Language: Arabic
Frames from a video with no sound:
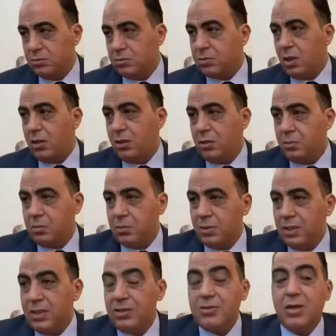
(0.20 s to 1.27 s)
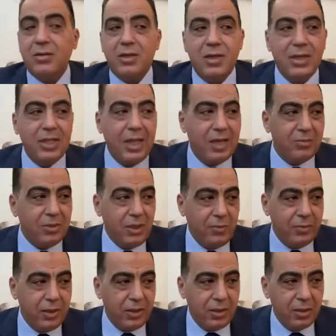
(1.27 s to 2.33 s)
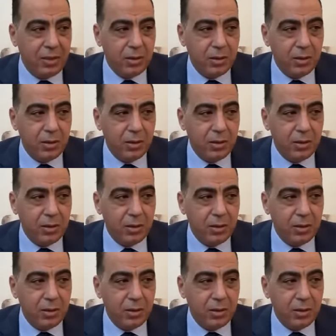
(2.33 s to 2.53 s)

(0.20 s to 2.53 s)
طيب إدارة النادي الأهلي بتعمل إيه؟